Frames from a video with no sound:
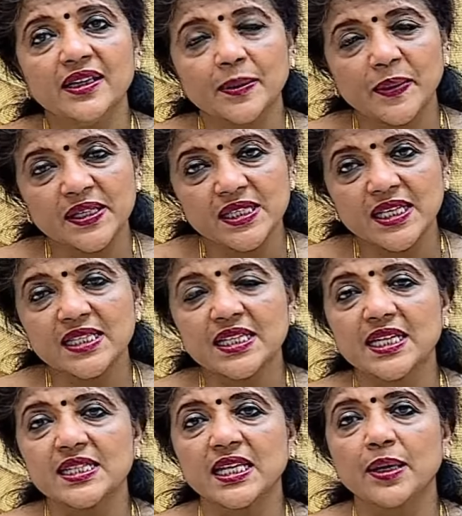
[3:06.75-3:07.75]
இந்த பிரச்சனையை
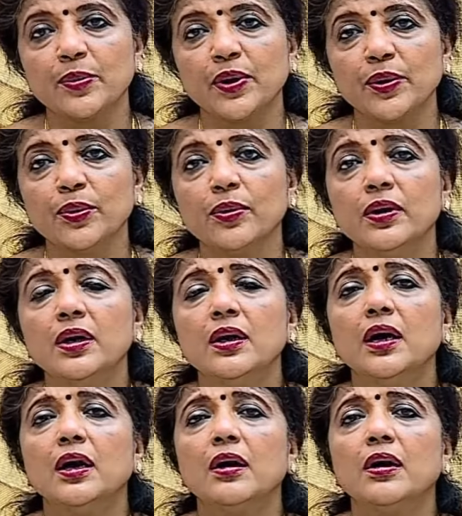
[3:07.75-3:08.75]
சரி செய்ய முடியும்
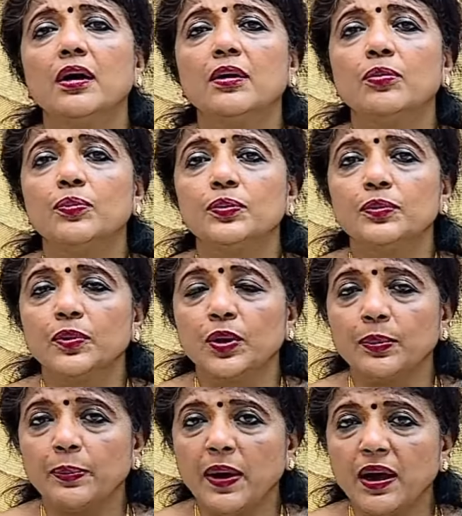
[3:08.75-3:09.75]
ஒரு
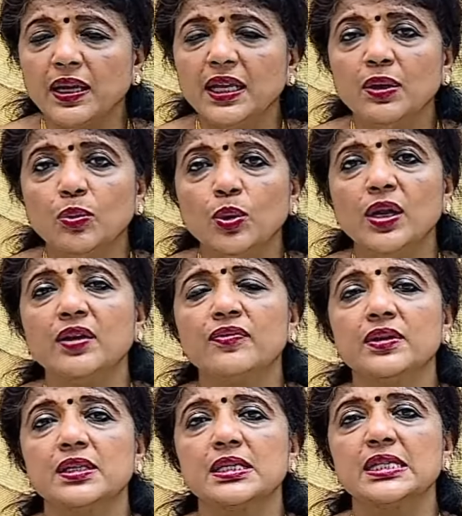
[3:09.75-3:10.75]
பாலியல்
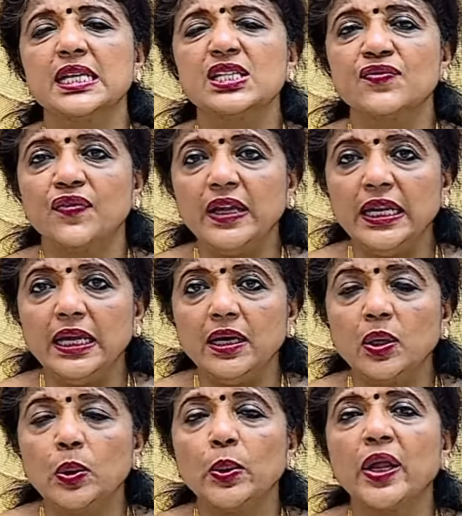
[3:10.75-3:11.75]
உணர்வு செக்ஸ் ஃபீலிங்
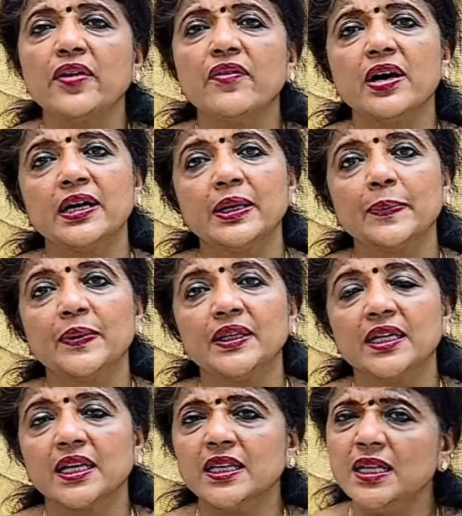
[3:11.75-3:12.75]
குறைவாக
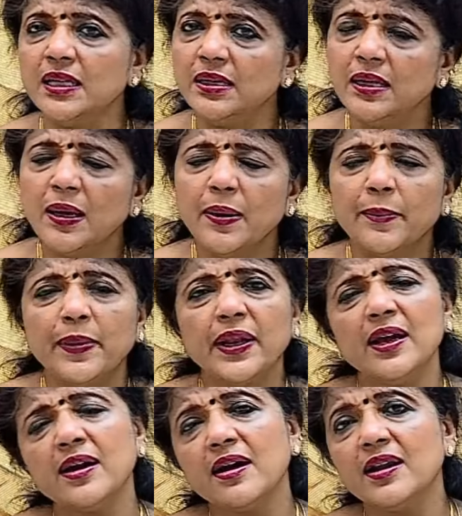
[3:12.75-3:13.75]
இருப்பதுங்கிறது
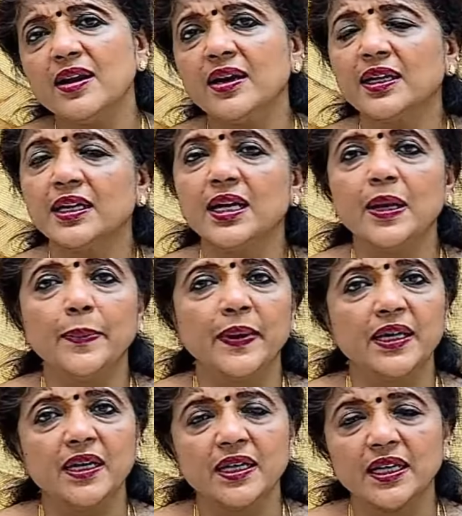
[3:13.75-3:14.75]
பல காலகட்டங்களில்
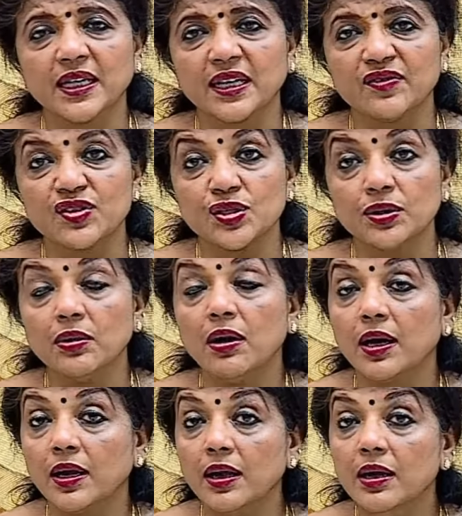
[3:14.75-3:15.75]
பெண்களுக்கு இருக்கிற விஷயம்
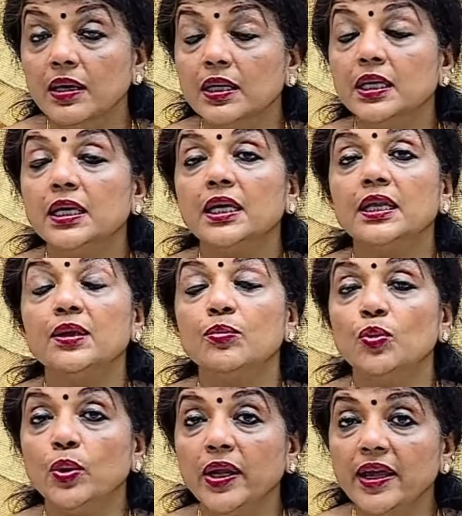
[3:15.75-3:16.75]
ஆனால் இதை
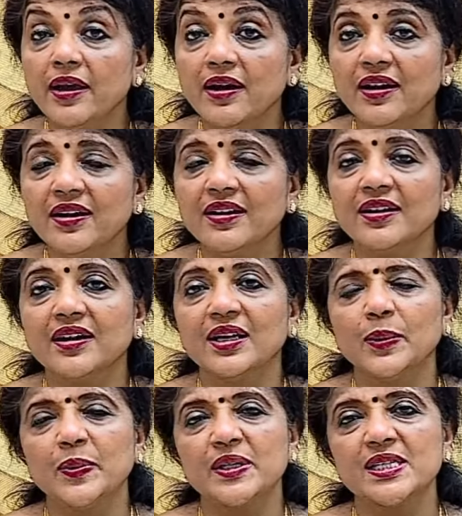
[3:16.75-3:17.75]
முறையாக
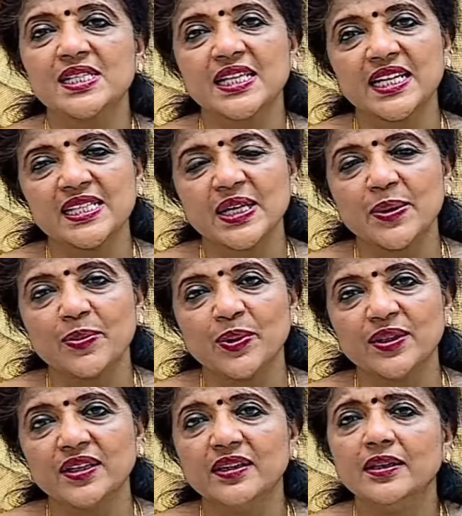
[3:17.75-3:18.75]
கண்டுபிடிச்சு சரி செய்யும் பொழுது